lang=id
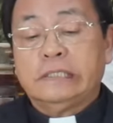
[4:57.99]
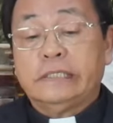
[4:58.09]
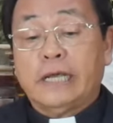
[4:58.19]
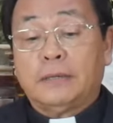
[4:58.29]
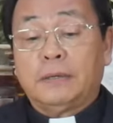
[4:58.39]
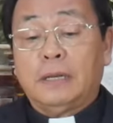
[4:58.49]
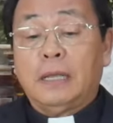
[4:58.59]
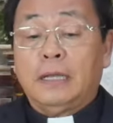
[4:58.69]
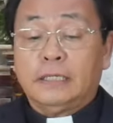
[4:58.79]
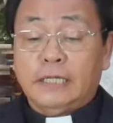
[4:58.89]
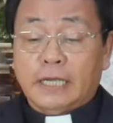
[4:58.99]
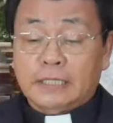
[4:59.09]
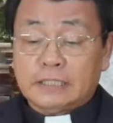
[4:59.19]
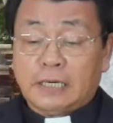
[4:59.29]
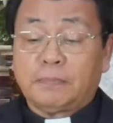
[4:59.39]
Dan
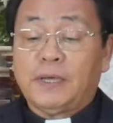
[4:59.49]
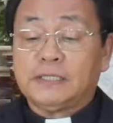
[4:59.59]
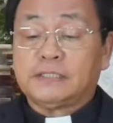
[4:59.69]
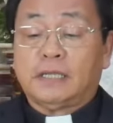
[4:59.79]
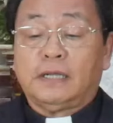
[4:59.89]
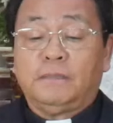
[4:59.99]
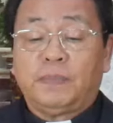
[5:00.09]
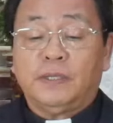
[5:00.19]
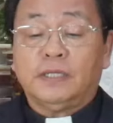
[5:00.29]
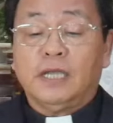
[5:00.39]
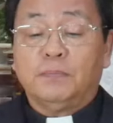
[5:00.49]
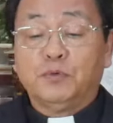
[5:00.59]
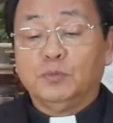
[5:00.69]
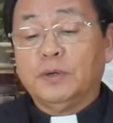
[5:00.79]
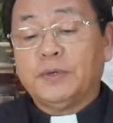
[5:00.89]
dengan terpaksa dia
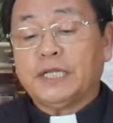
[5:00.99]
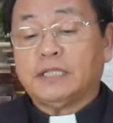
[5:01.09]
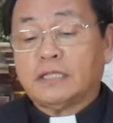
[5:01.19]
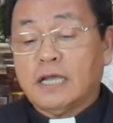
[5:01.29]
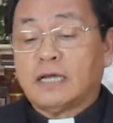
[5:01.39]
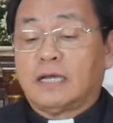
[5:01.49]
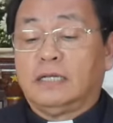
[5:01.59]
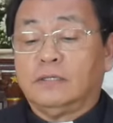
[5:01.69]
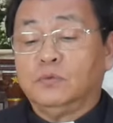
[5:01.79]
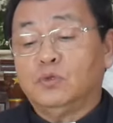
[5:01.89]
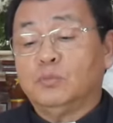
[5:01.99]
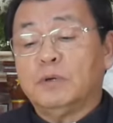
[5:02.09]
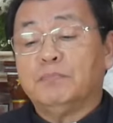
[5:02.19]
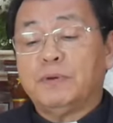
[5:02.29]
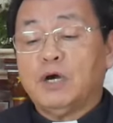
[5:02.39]
pun memerintahkan
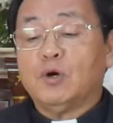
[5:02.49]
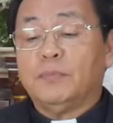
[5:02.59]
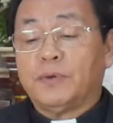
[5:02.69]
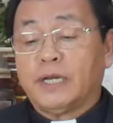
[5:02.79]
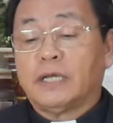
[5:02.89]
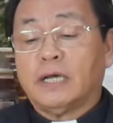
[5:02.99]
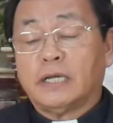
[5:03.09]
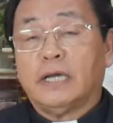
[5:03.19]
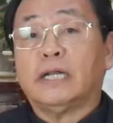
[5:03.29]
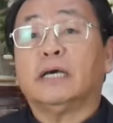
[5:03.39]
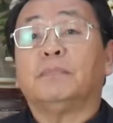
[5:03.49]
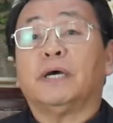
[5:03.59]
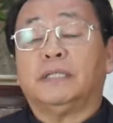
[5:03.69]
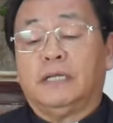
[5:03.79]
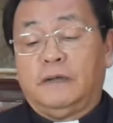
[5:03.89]
untuk membawa mereka ke
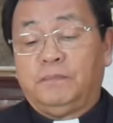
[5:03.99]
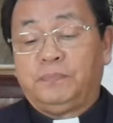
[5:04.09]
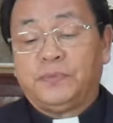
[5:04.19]
hadapannya.